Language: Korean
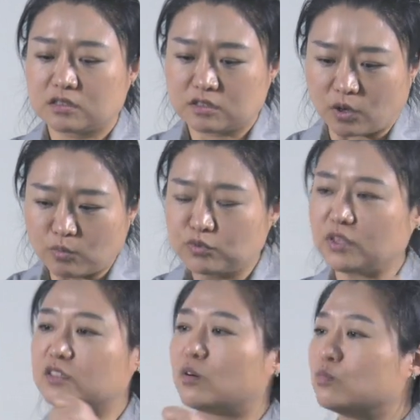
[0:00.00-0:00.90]
정부
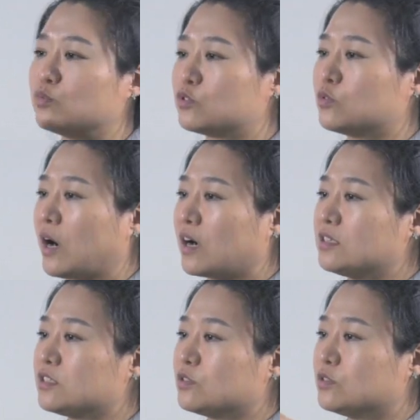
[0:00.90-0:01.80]
대 정부로
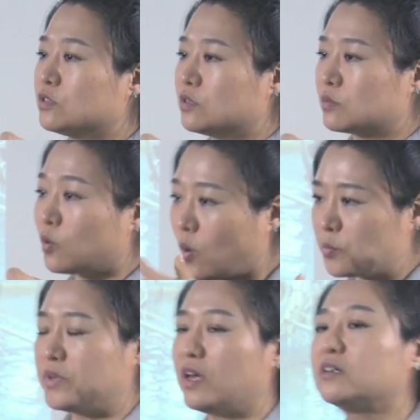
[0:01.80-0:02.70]
와가지고
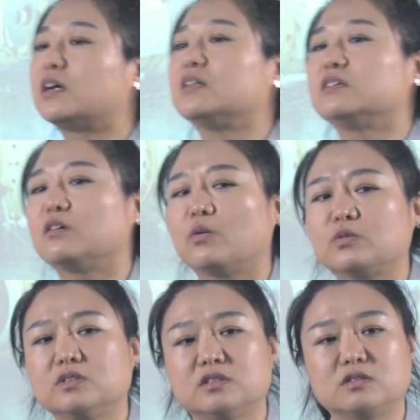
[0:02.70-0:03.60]
꼭 비행을 하는
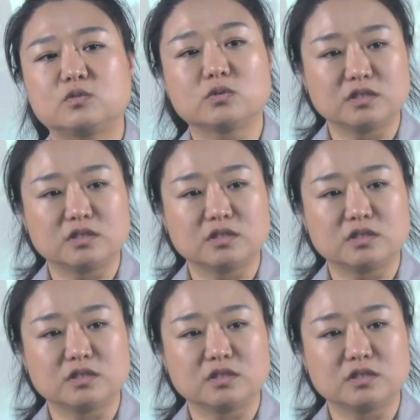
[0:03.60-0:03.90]
경우는 또